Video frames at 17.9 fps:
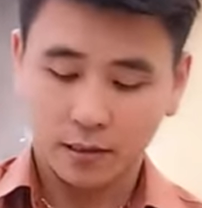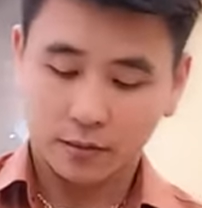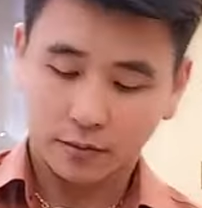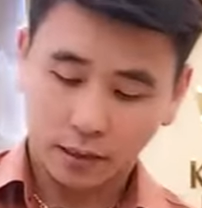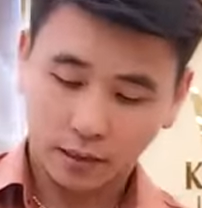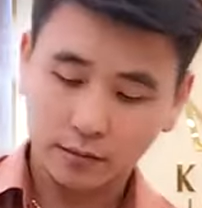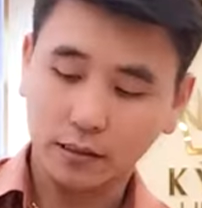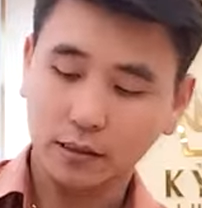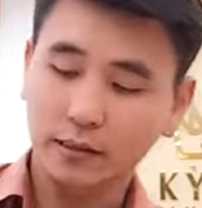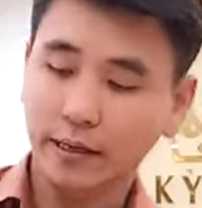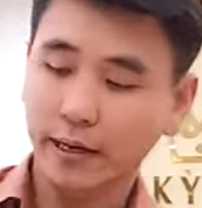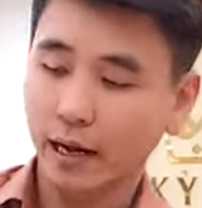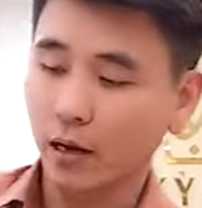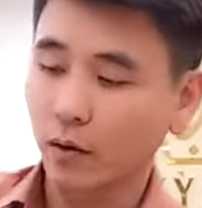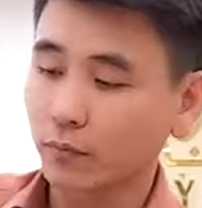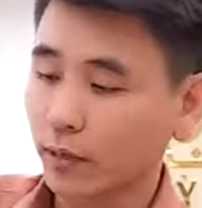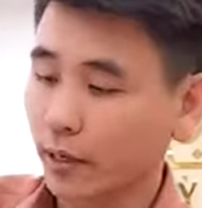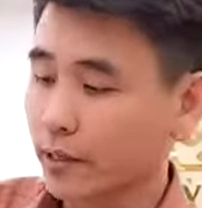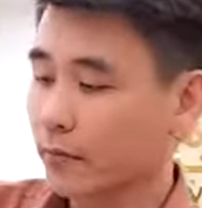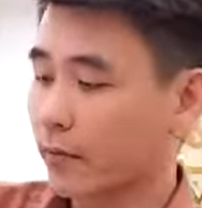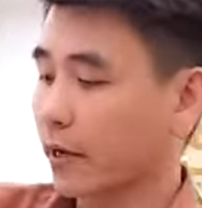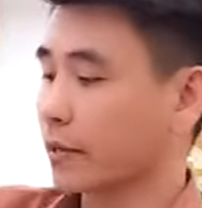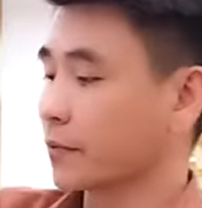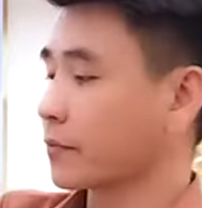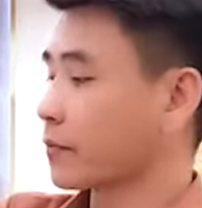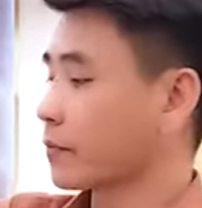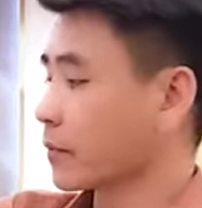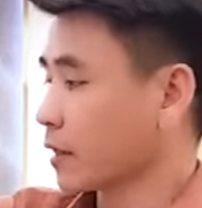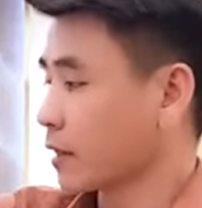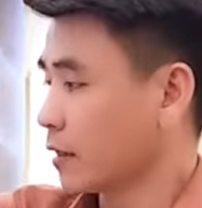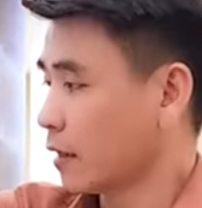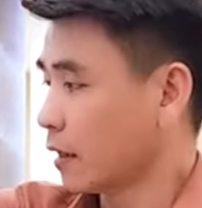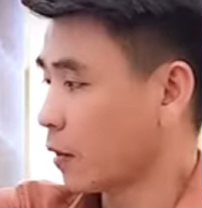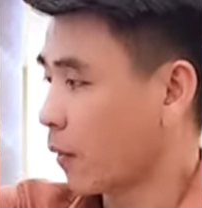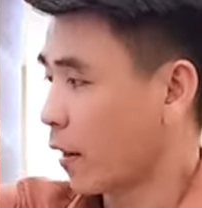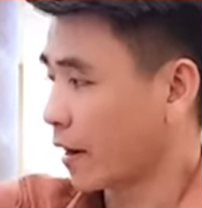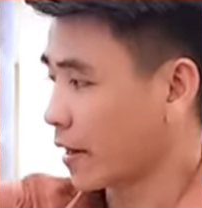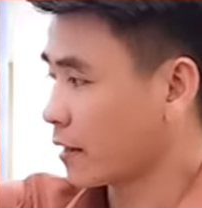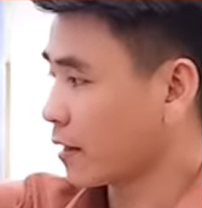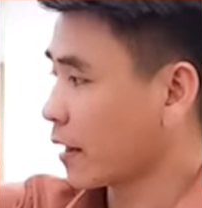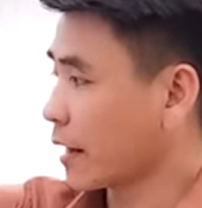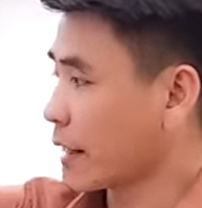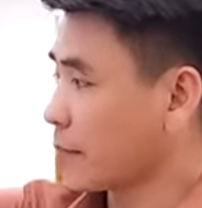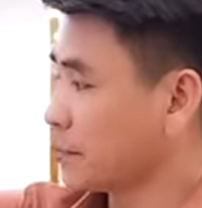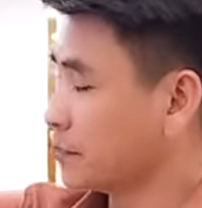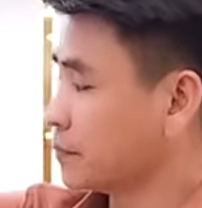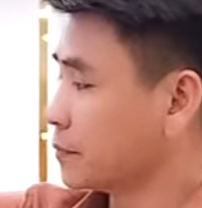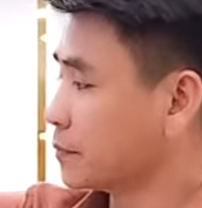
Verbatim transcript: thực sự Kỳ Lân cũng thấy như vậy ở ngoài rất là đẹp